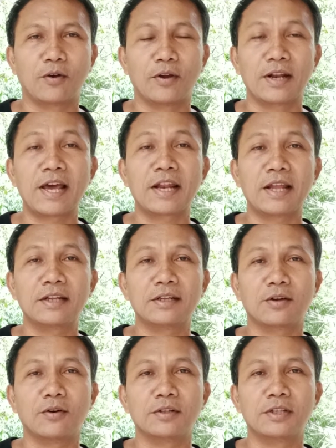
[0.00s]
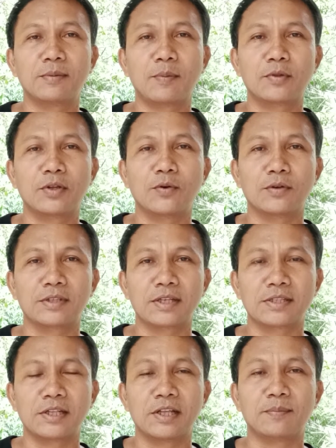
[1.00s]
ก่อนหน้านั้นเนี่ย ก่อนที่พระพุทธองค์
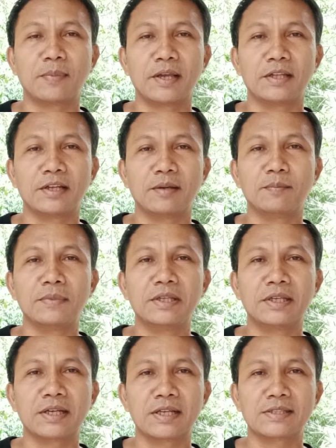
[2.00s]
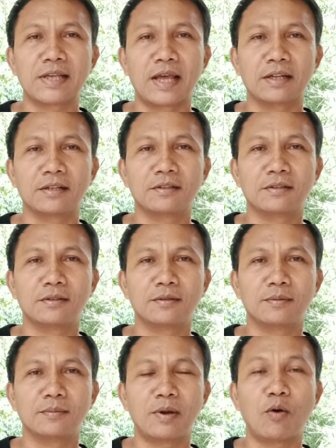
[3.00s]
จะเสด็จไปเนี่ยมีกษัตริย์
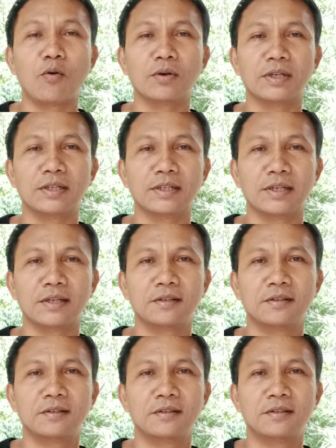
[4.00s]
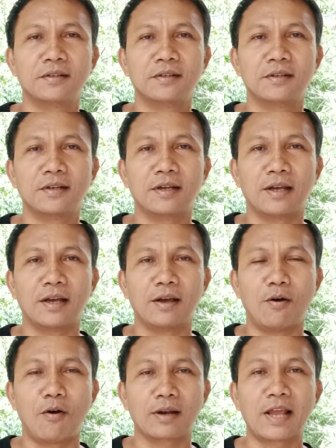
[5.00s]
พระองค์หนึ่งเนี่ย
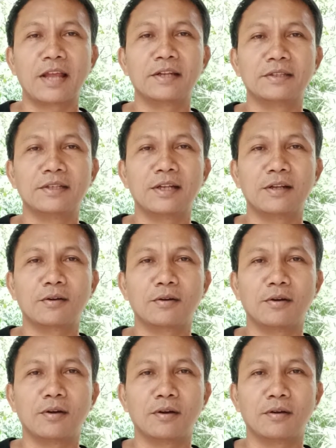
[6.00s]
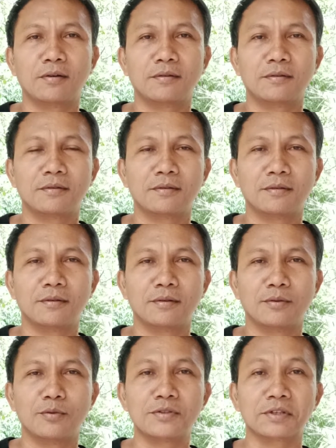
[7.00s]
ออกล่าเนื้อแล้วก็
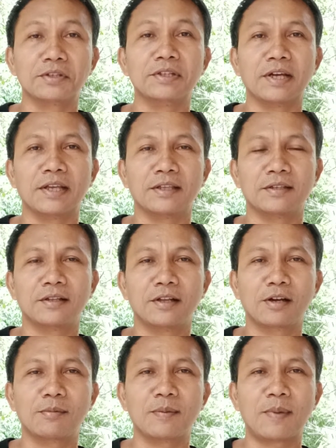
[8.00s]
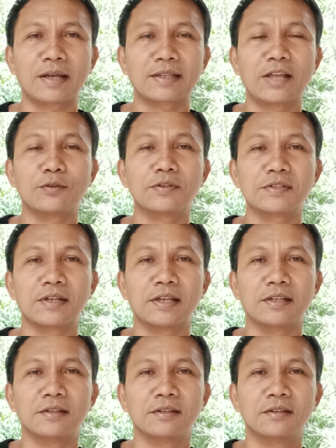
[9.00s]
รู้สึกเหนื่อย แล้วก็ไปพักใต้ต้นไทร
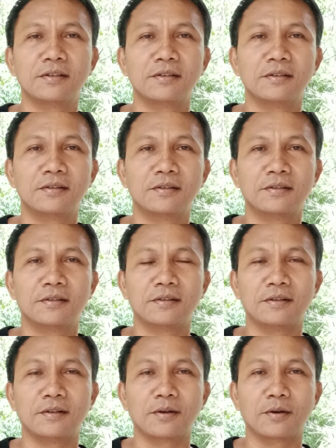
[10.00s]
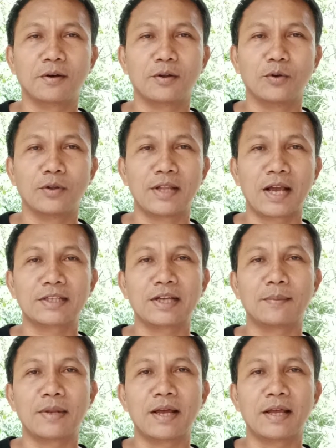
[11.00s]
แล้วก็โดนยักษ์
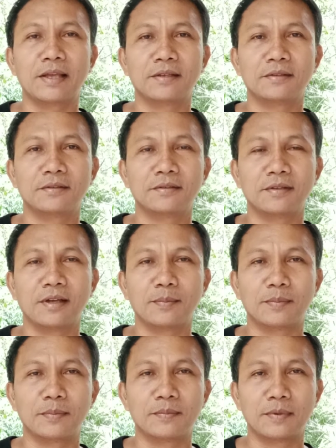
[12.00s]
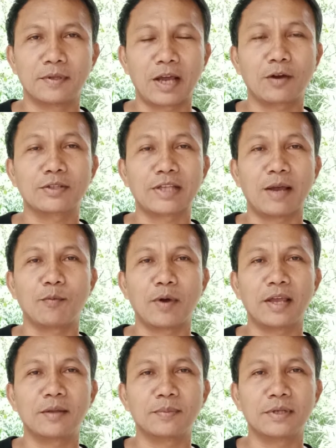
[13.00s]
จับได้ครับยักษ์ก็จับ
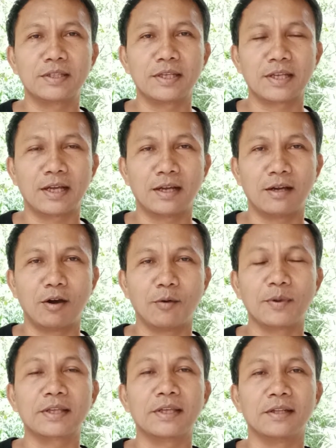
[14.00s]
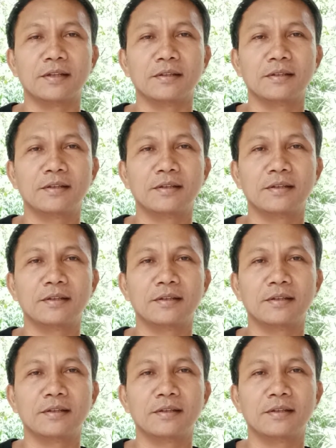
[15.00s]
ไว้เพื่อจะจะเอาไว้กิน